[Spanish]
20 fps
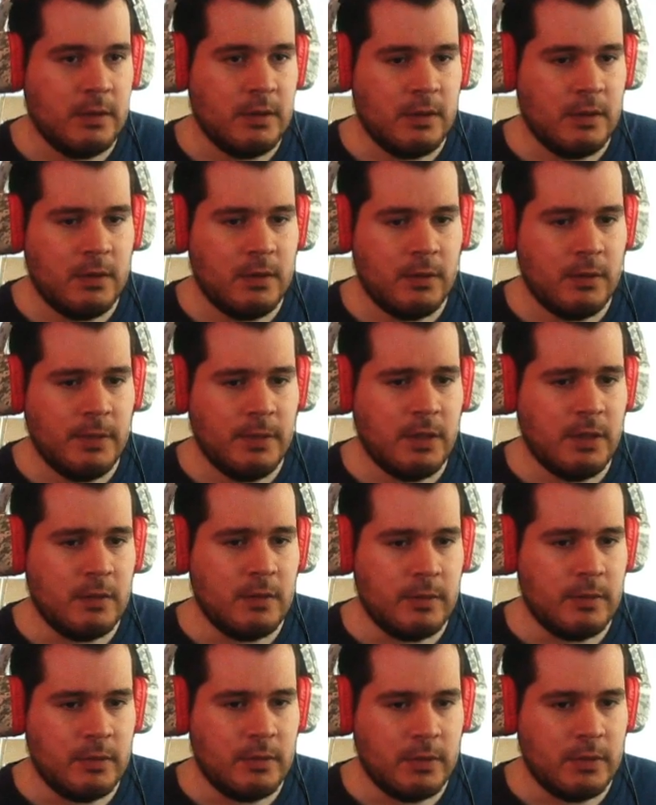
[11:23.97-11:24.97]
los vídeos,
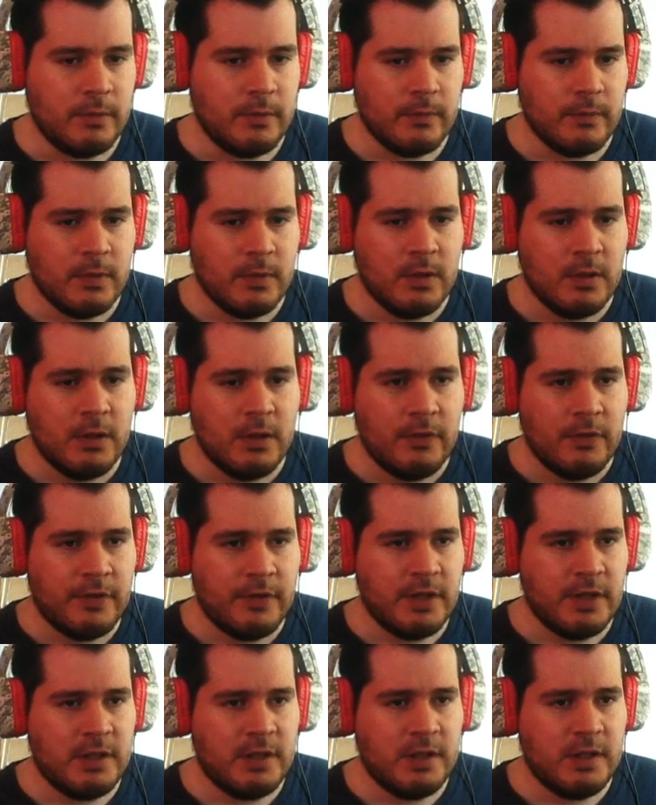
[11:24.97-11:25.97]
pero bueno.
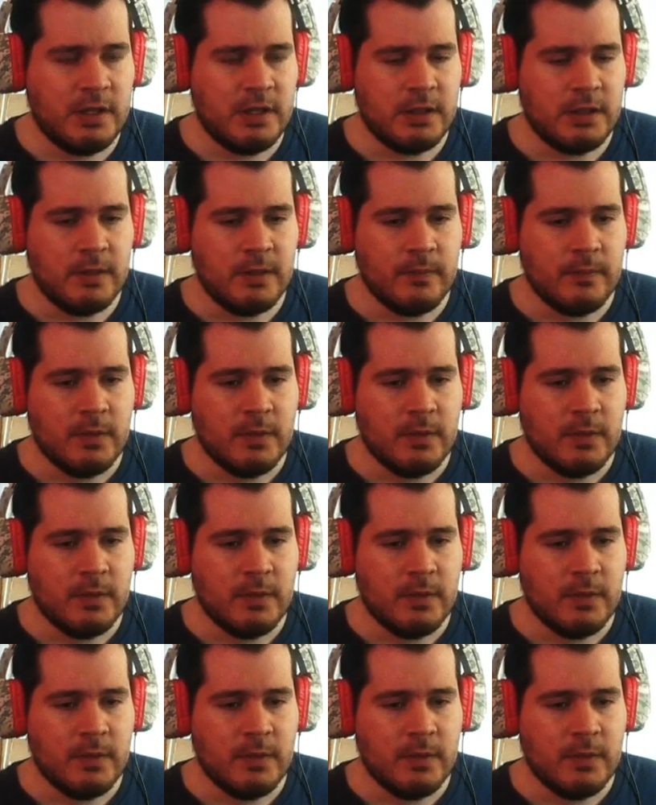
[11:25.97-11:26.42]
37.